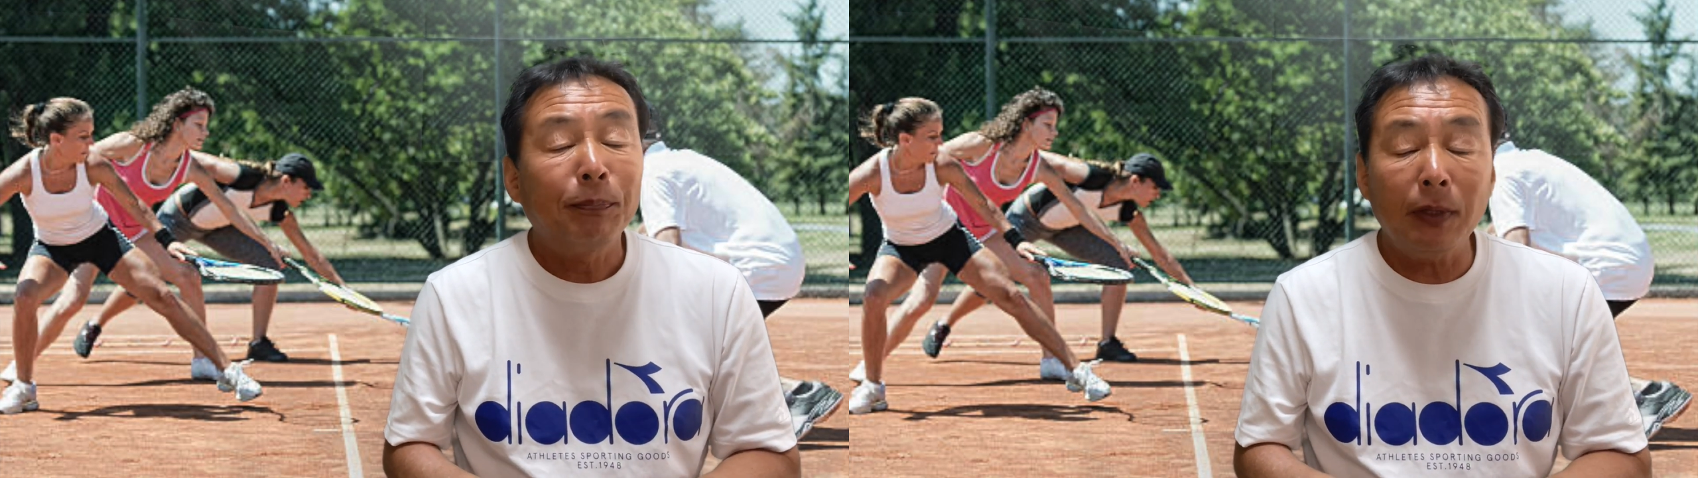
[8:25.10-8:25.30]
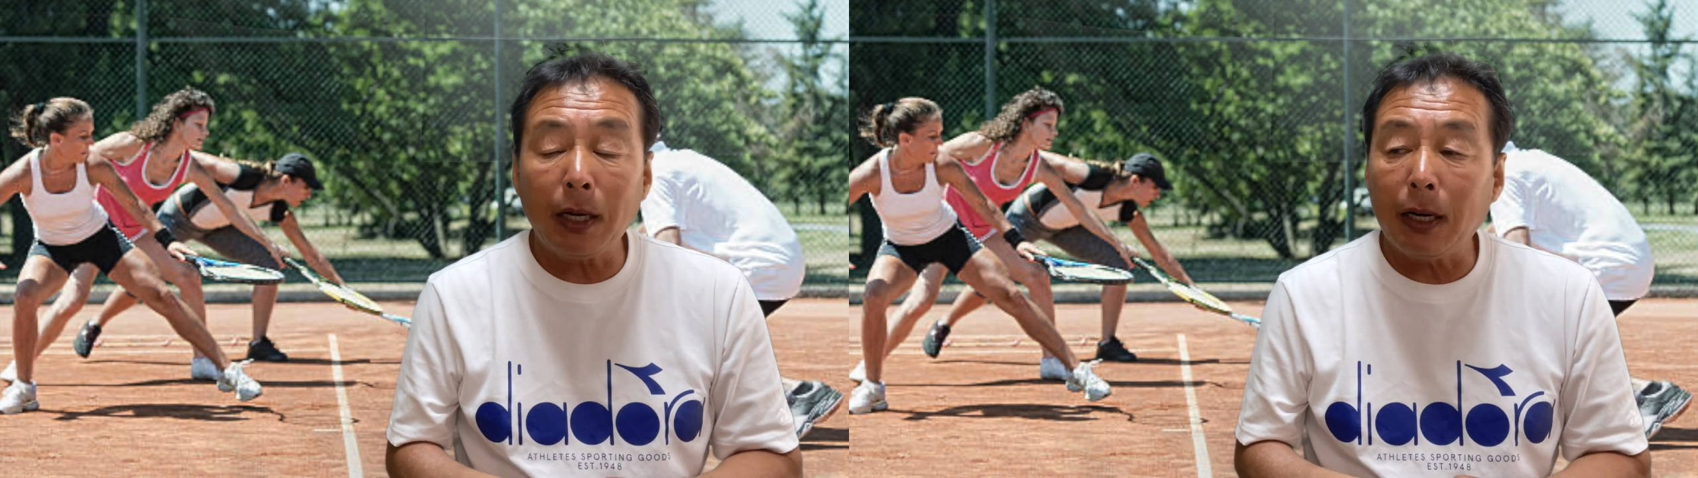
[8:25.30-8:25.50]

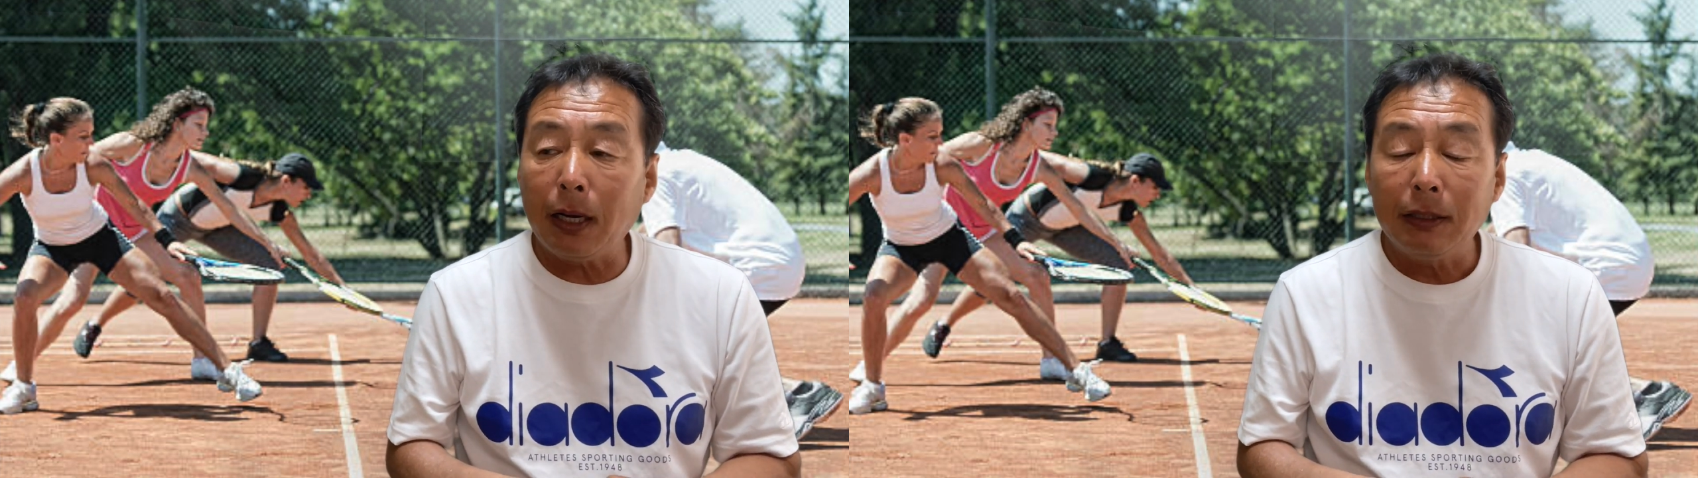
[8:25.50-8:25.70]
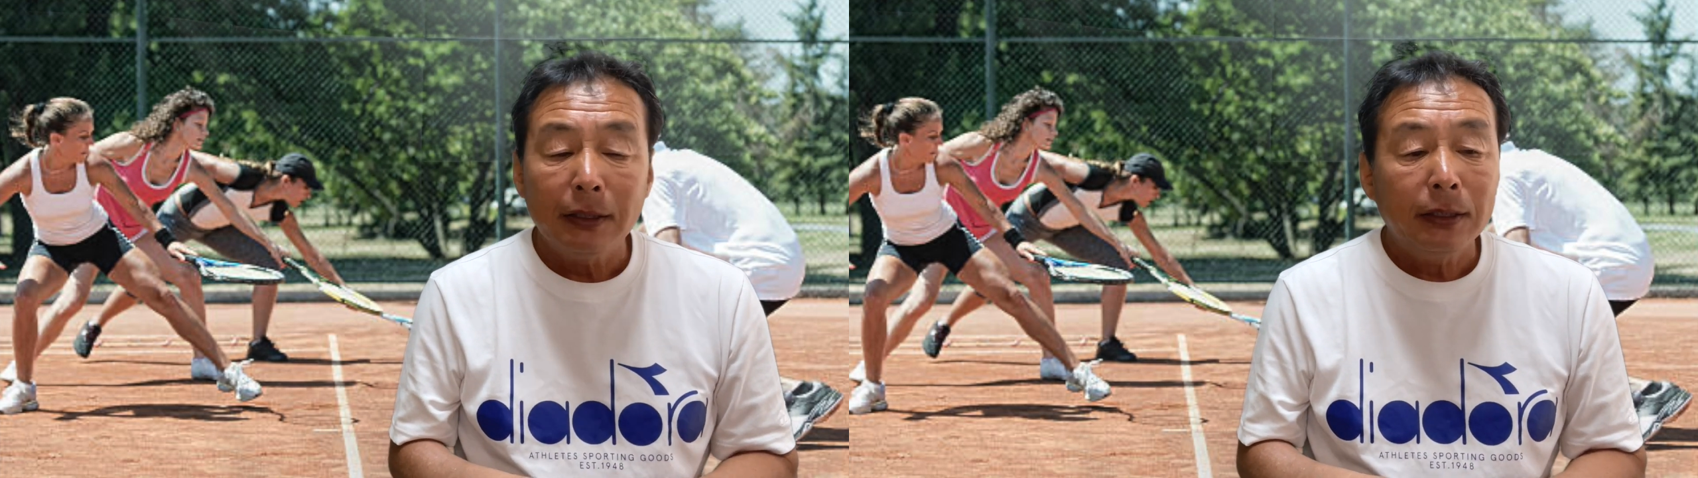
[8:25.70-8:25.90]
だか
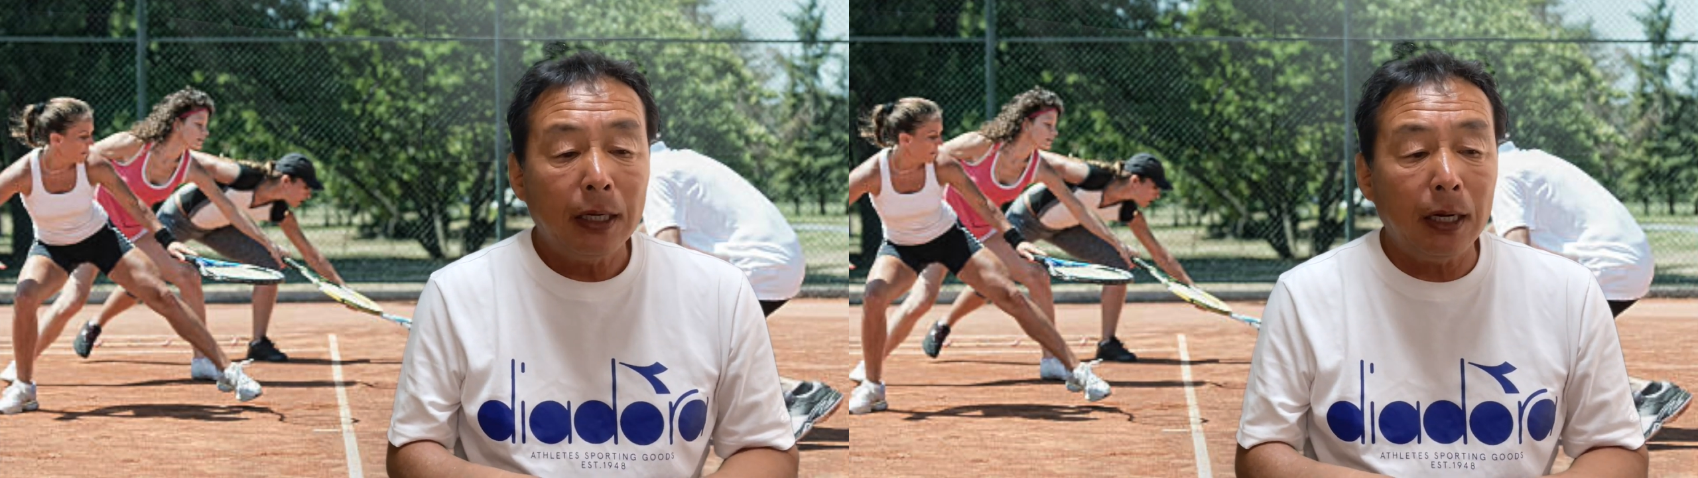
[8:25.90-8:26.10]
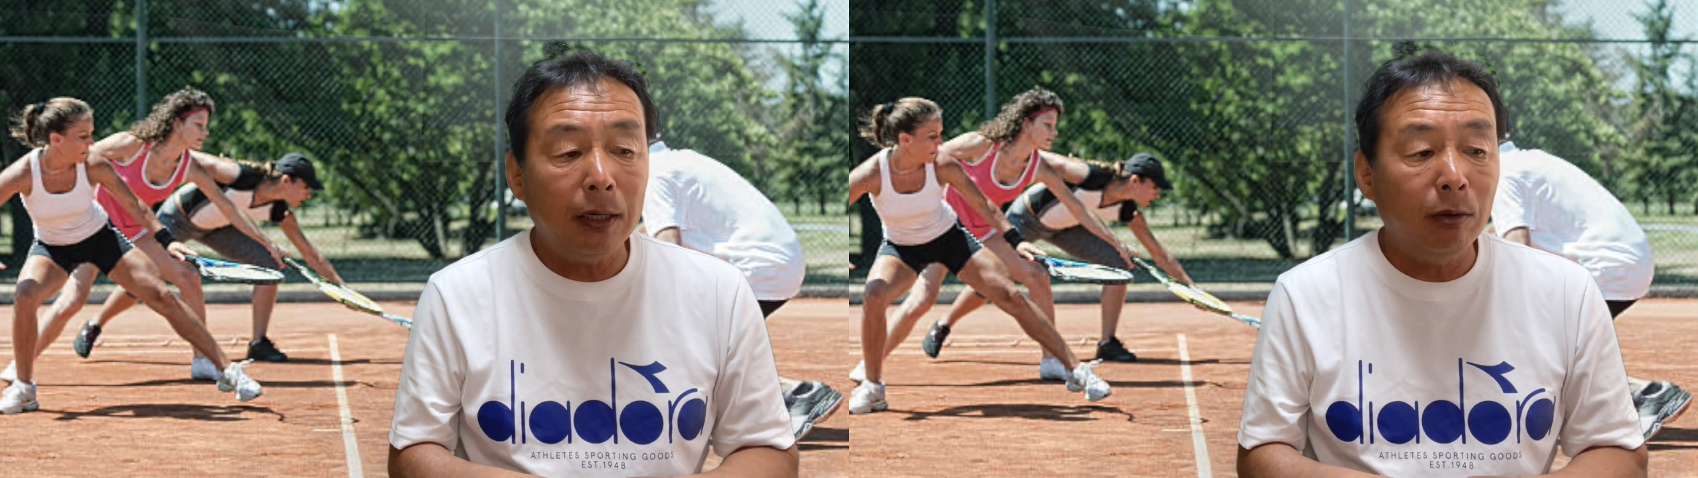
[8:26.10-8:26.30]
ら、
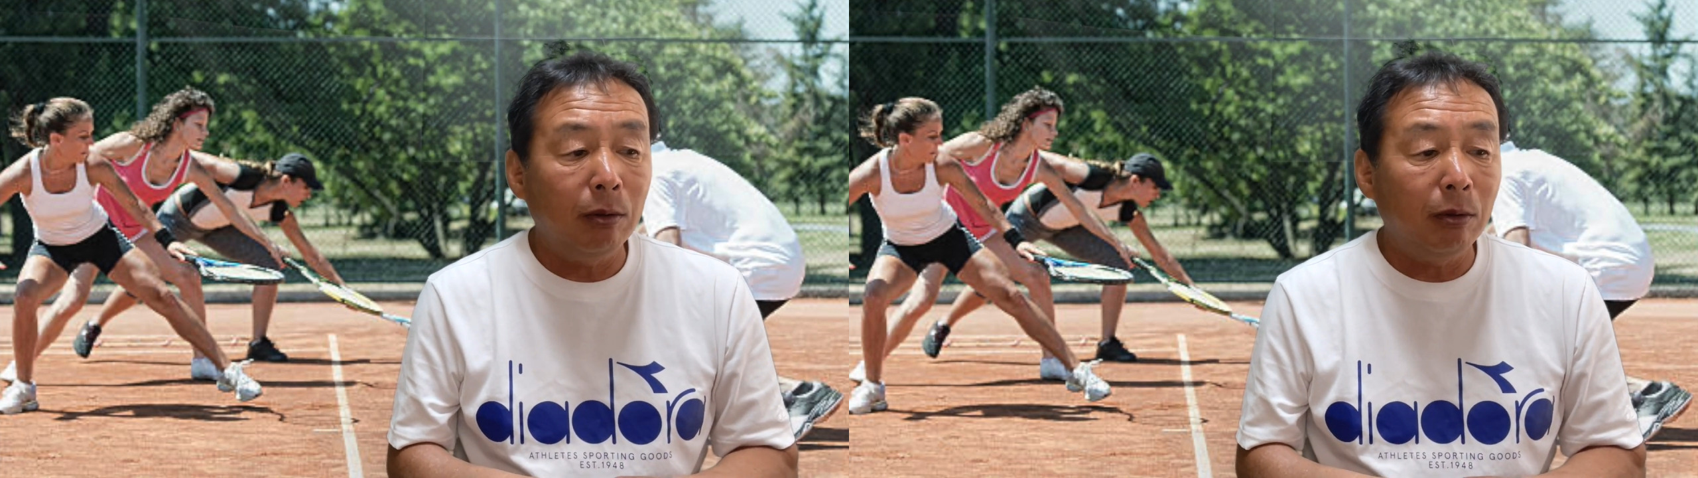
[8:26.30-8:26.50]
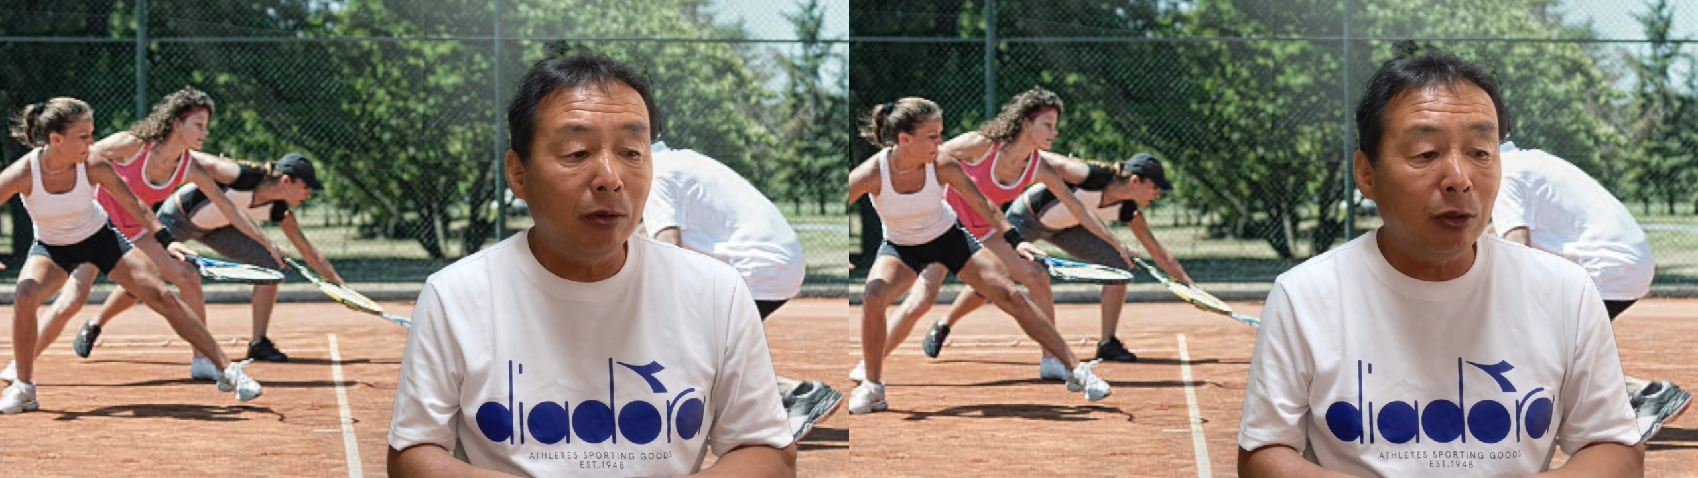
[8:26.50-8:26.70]
あの、